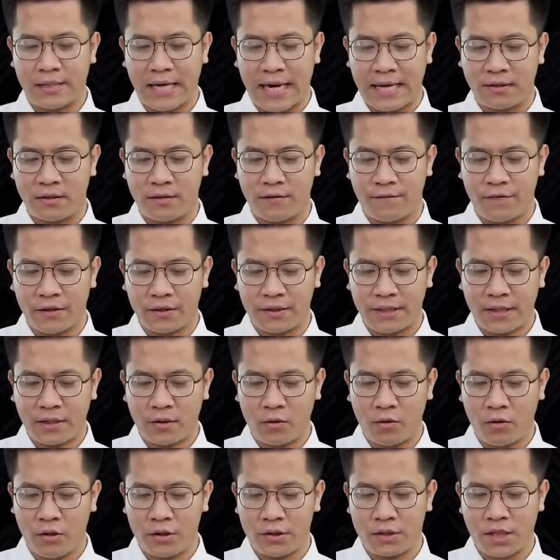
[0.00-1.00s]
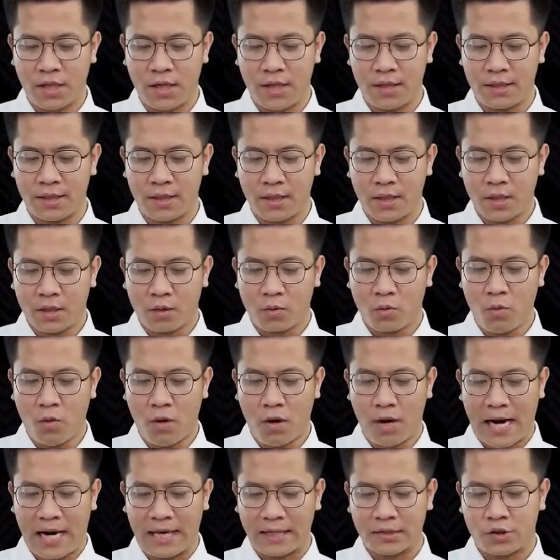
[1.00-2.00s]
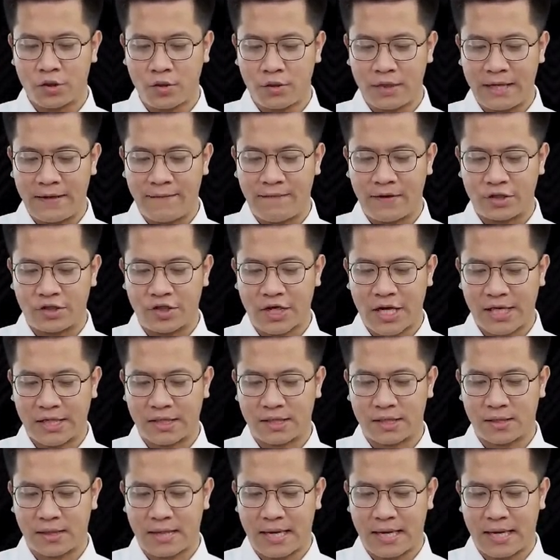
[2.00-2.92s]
anh thử phân tích lối chơi của Anthony và Jack,